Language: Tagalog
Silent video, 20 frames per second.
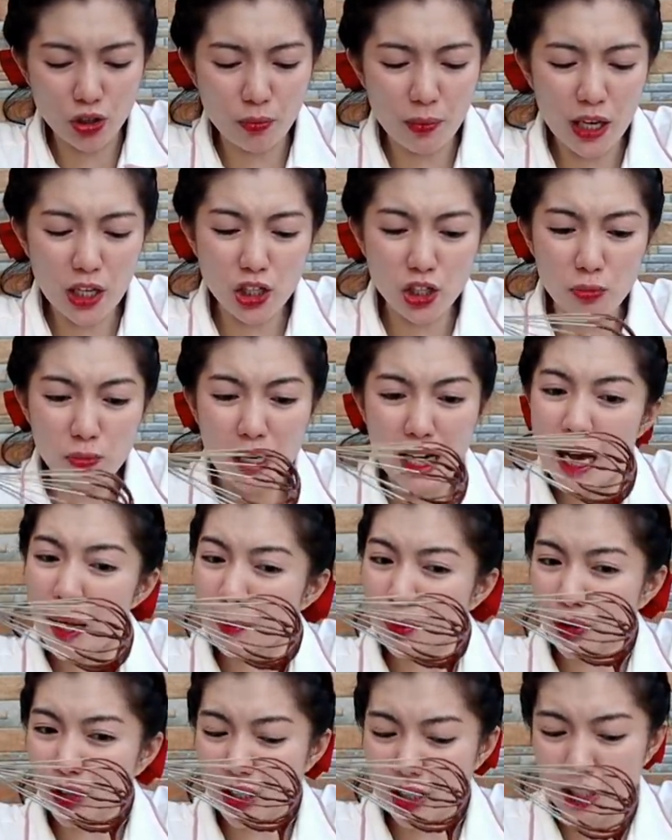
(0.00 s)
So, medyo
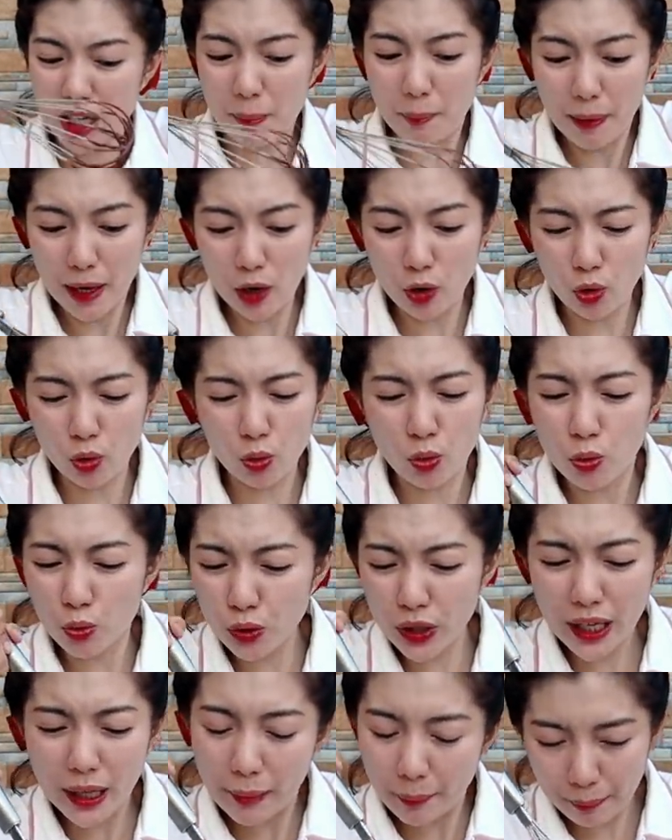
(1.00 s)
malapot na siya, pero
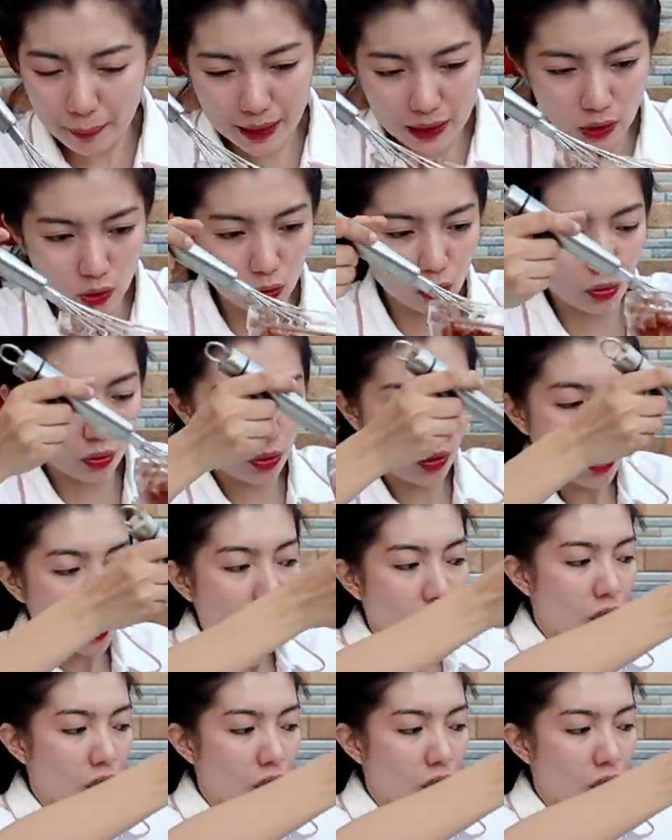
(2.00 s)
kulang pa to.